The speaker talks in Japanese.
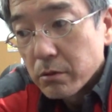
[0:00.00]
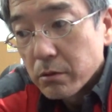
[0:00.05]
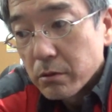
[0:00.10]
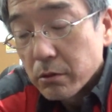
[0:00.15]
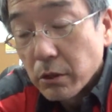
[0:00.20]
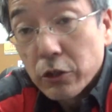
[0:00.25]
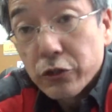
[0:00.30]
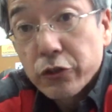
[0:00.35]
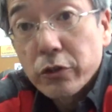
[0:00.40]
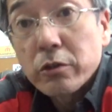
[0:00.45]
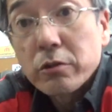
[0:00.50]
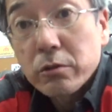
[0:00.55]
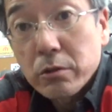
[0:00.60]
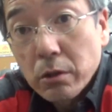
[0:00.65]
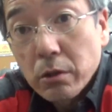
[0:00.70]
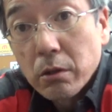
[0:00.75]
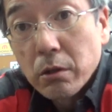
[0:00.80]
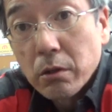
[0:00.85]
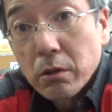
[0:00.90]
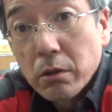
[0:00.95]
ないじゃないです
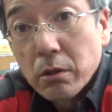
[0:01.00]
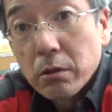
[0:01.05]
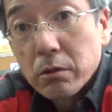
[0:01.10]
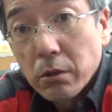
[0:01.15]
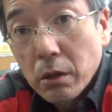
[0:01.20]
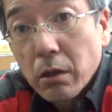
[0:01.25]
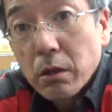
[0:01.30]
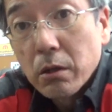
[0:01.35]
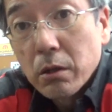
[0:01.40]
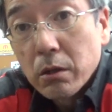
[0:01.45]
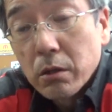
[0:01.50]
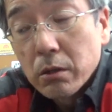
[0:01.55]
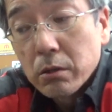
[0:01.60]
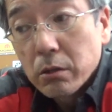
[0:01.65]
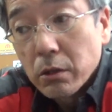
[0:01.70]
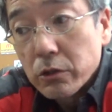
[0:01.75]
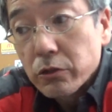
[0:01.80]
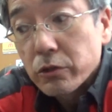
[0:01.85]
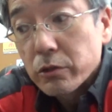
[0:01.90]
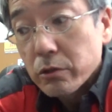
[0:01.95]
かね
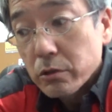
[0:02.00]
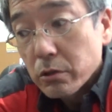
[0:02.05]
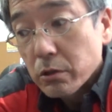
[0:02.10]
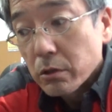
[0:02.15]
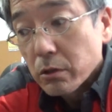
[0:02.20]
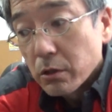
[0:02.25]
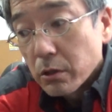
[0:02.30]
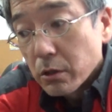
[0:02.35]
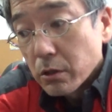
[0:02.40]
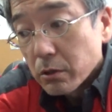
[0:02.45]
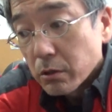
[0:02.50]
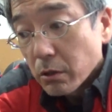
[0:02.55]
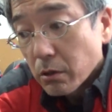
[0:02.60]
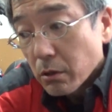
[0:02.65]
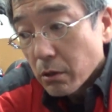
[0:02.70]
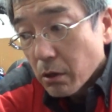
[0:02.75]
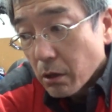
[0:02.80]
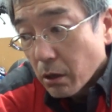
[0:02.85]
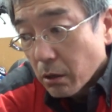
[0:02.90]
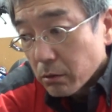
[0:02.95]
ないじゃないですかだ
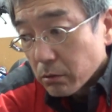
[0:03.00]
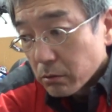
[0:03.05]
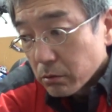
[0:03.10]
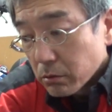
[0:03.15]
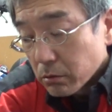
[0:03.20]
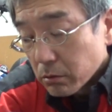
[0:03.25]
から